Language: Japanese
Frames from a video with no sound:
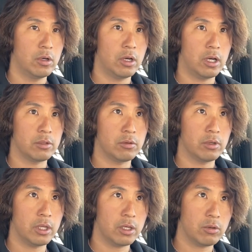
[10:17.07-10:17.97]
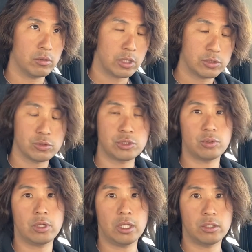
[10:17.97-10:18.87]
あの、英語を多少知っと
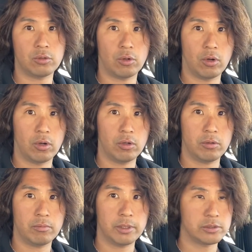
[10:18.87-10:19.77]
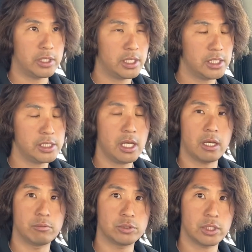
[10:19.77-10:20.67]
かないと、まず筆記試験
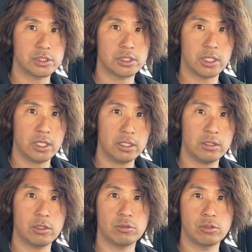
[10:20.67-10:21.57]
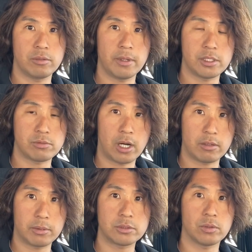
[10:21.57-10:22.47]
が難しいかなっていうイメージはあり
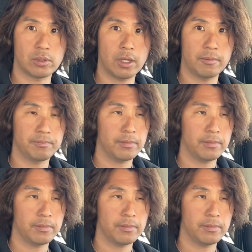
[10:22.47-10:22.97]
ますよね。